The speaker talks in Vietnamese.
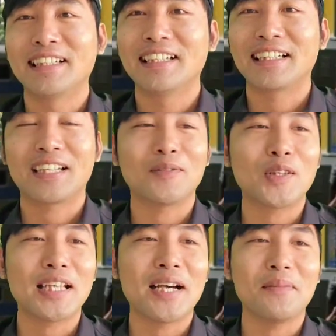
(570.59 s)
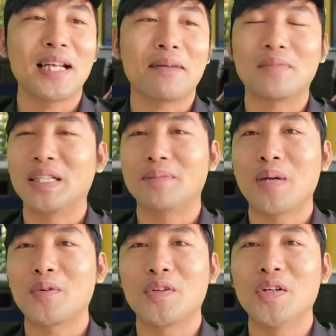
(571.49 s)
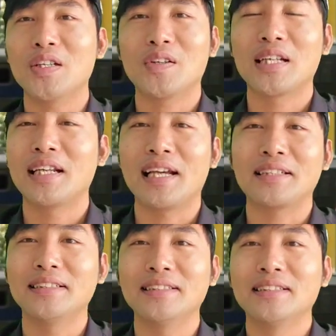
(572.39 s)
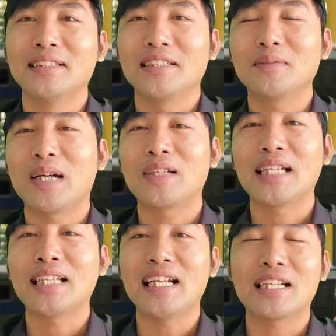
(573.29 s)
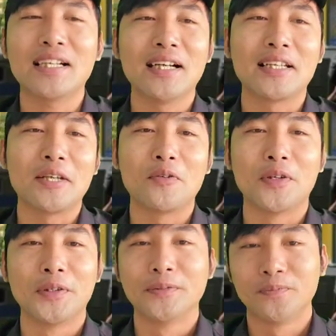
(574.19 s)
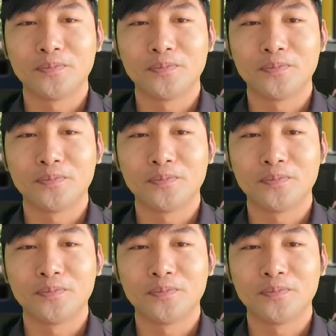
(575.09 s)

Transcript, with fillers: à, không có dám làm à, bào chữa cho đinh lan nữa chúng ta có thể thấy là rất là nhiều người